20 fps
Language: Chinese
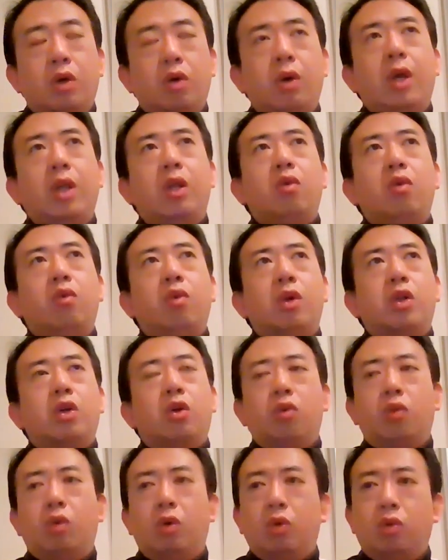约，后来纽约
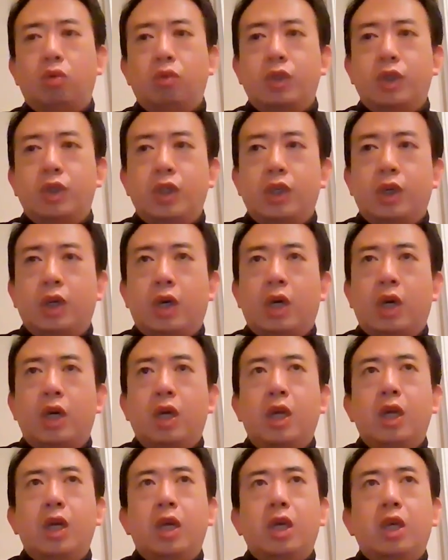超过东京啊，
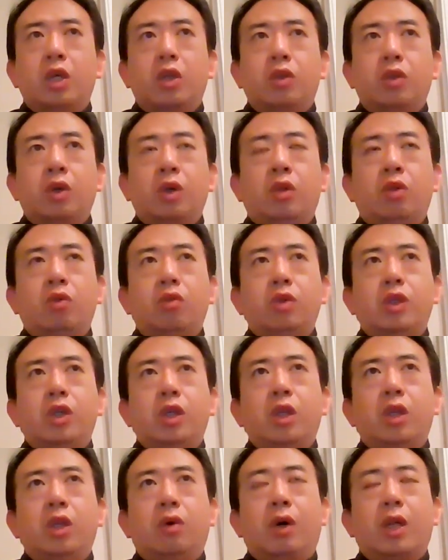所以东
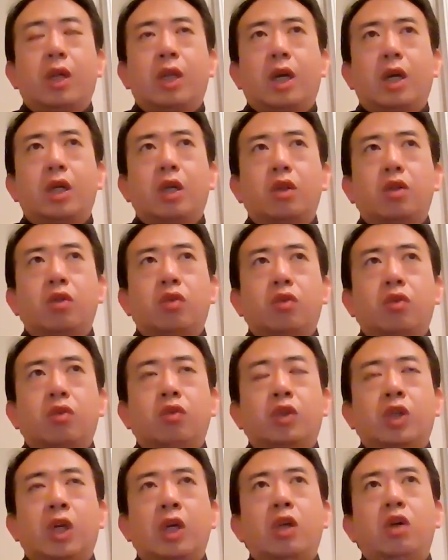京的话，它是
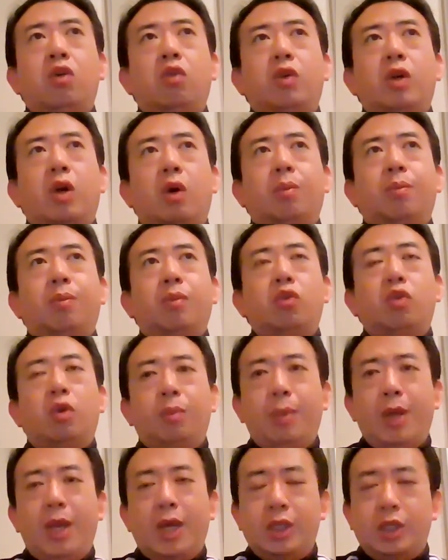从人口上，不
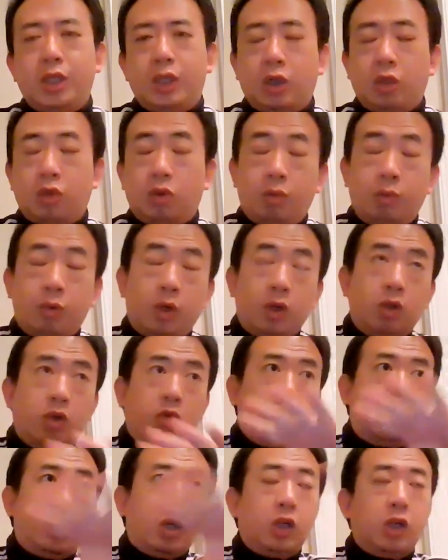说面积上，从人
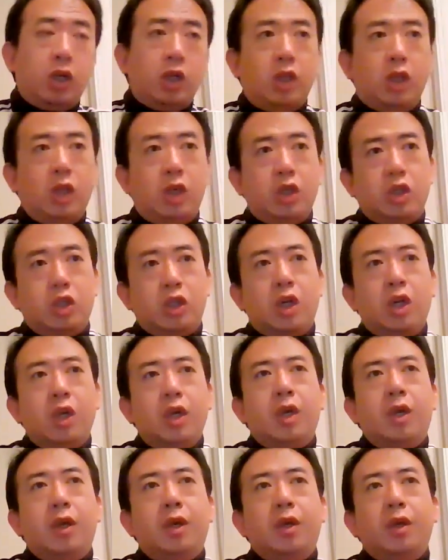口上肯定是，
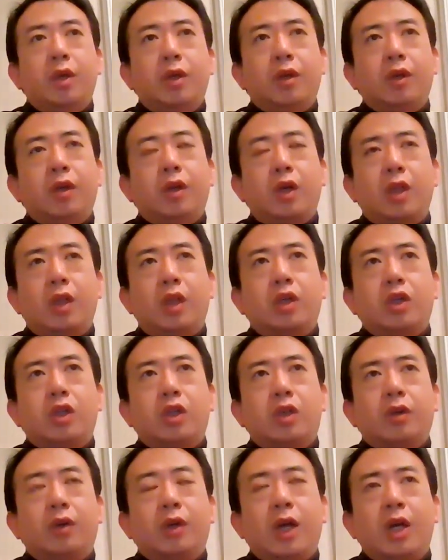可能
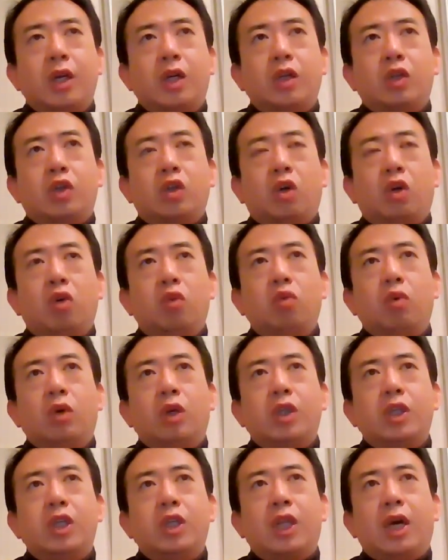是还是超
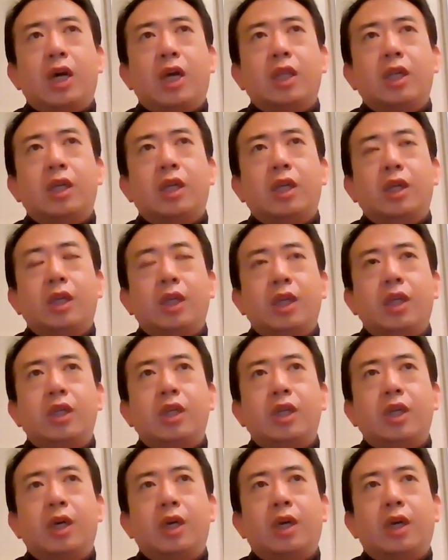过其他的一
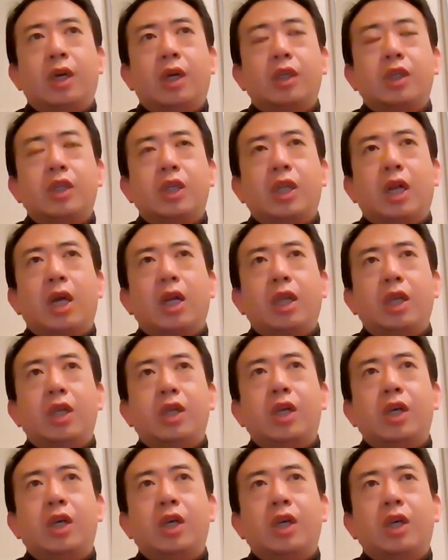些啊，其他一
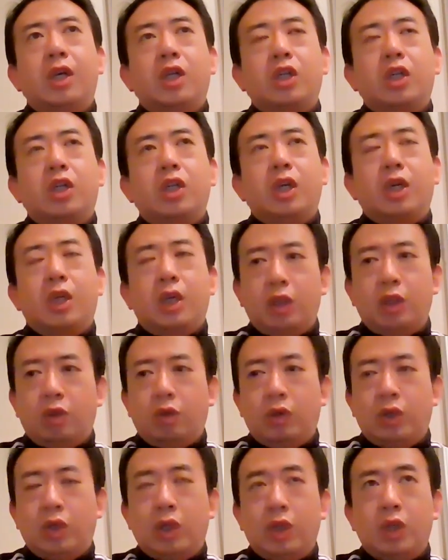些世界很
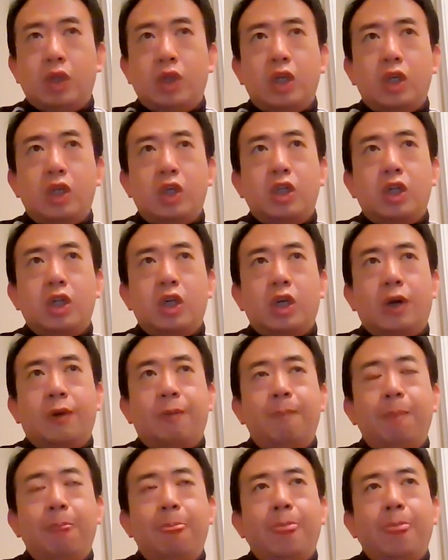多省城市的